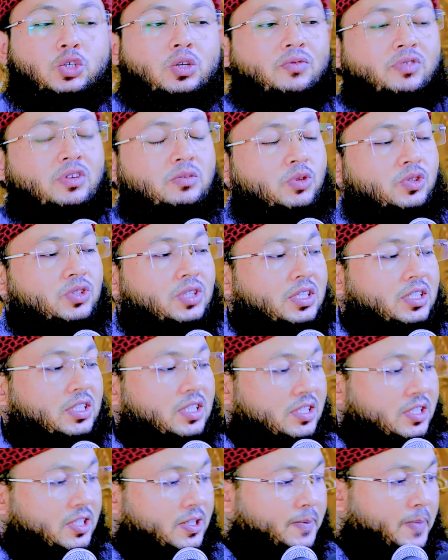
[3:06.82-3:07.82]
শরীফের মধ্যে
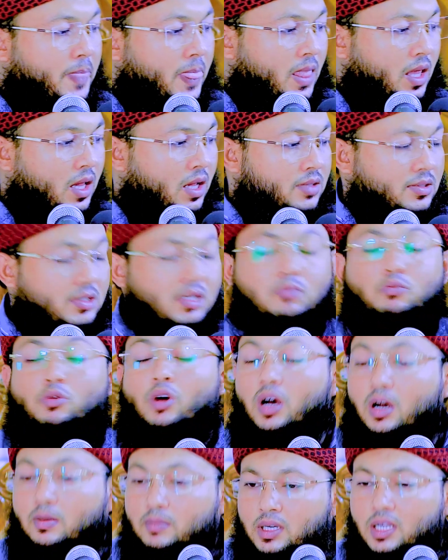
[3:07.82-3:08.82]
এসেছে যারা
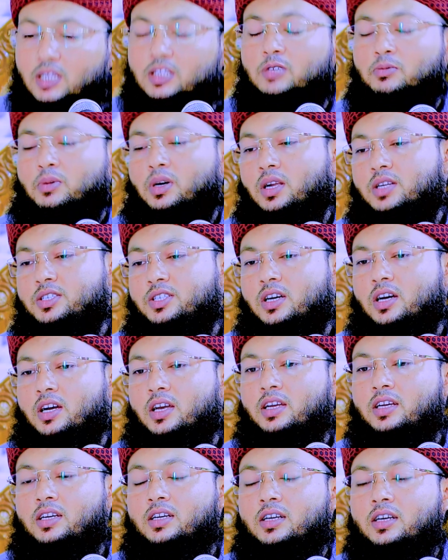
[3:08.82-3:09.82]
মহামারীতে মারা
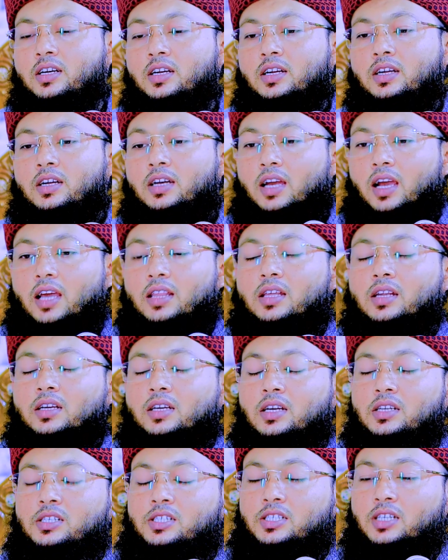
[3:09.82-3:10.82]
যায়
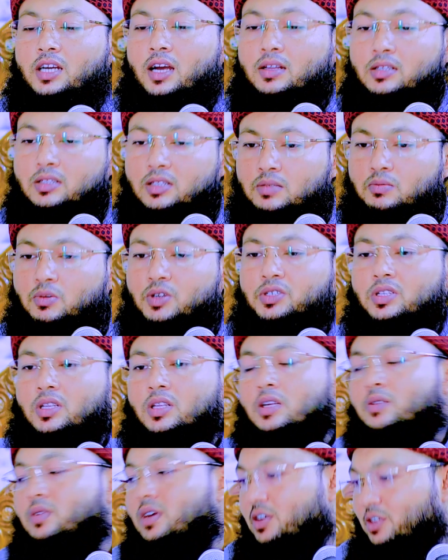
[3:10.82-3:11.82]
এদেরকে শাহাদাতের মর্যাদা
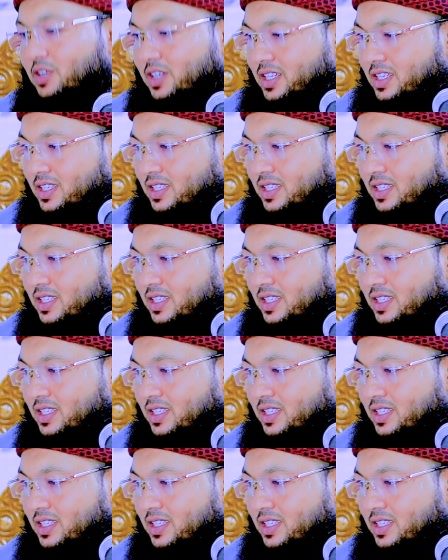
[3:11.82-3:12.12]
দেওয়া হয়